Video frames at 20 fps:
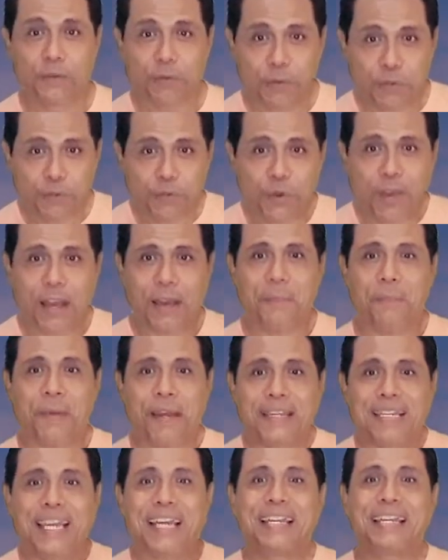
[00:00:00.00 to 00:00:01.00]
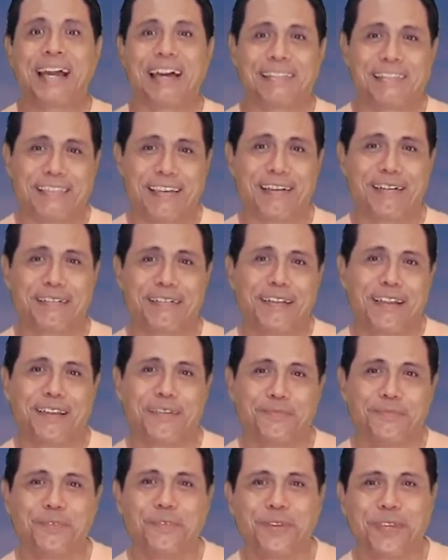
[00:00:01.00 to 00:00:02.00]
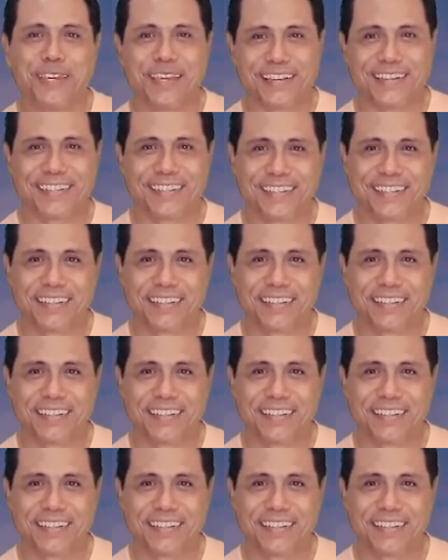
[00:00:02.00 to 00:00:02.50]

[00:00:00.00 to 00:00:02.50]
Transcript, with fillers: Untuk apa dia datang ke dalam dunia?